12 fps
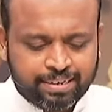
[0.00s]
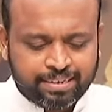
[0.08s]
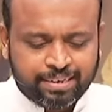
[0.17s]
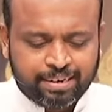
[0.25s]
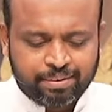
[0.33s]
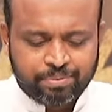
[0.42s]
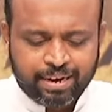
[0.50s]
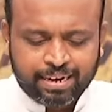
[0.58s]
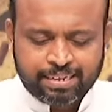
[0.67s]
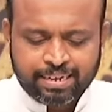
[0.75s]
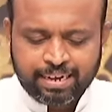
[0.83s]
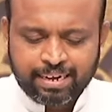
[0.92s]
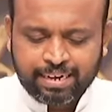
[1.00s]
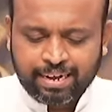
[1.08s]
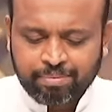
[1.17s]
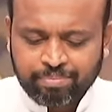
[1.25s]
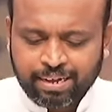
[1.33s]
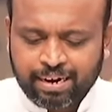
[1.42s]
தத்த வார்த்தையை
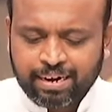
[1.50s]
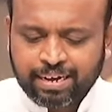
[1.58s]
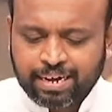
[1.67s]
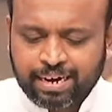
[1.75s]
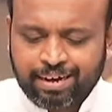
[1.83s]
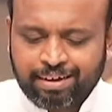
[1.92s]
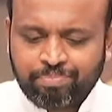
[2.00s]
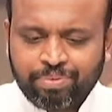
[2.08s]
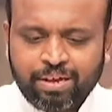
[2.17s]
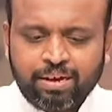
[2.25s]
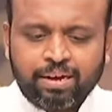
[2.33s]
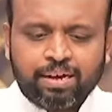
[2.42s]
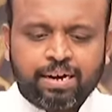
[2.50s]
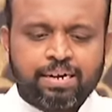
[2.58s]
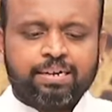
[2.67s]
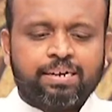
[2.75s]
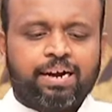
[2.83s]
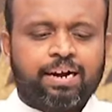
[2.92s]
நாம் தியானிக்கலாம்
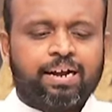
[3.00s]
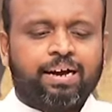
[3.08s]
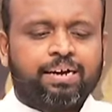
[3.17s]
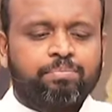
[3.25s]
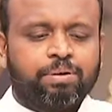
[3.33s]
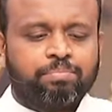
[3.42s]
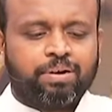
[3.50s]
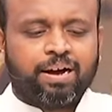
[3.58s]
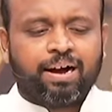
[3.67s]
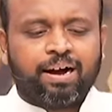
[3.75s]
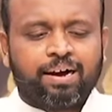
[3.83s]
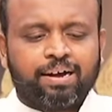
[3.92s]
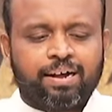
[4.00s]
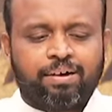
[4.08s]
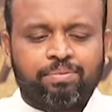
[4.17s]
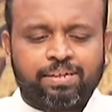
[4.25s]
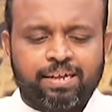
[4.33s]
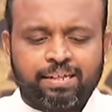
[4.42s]
ரெண்டு நாளாகமும்
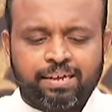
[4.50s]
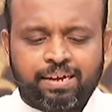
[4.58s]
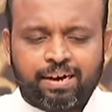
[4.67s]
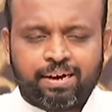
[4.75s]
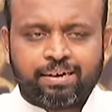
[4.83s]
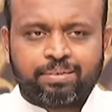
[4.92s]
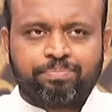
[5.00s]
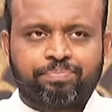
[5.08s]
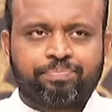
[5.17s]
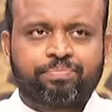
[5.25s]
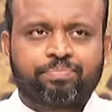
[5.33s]
ஆறாவது அதிகாரம்